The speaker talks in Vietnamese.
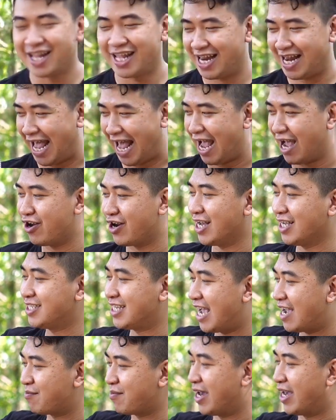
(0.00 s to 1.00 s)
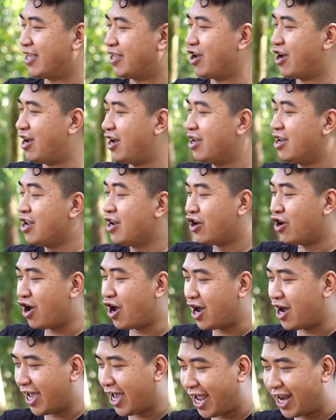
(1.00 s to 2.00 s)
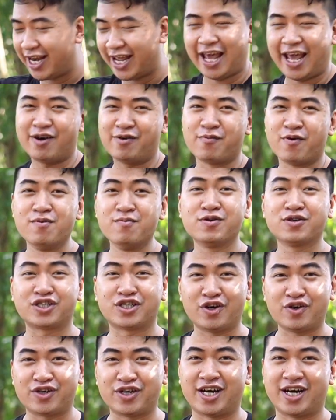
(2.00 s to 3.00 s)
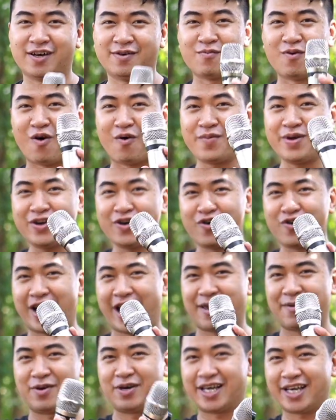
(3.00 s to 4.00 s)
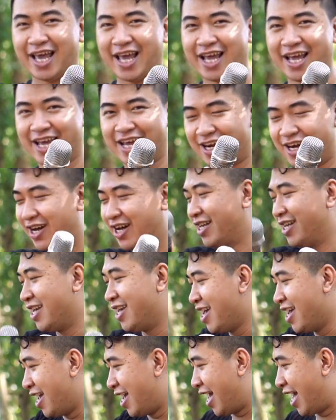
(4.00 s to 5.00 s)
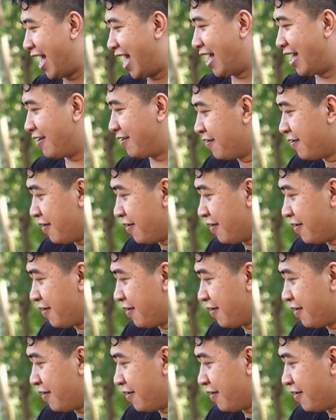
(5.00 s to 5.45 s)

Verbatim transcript: thì hãng họ đã trang bị cho lo NL446R bộ micro này mọi người nhé rồi à,